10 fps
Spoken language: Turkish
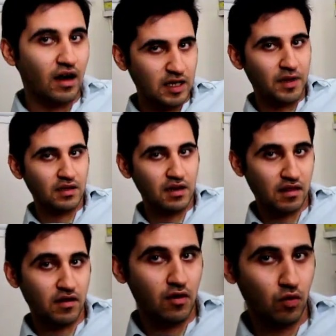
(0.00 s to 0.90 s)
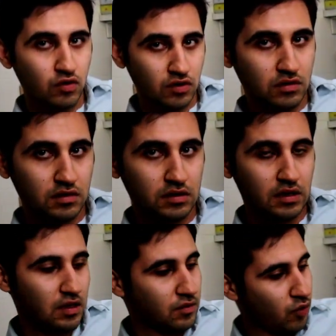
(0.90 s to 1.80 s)
arka planda alsa daha iyi olur.
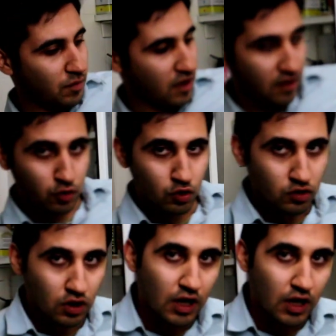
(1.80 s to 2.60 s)
Böyle biraz daha görür.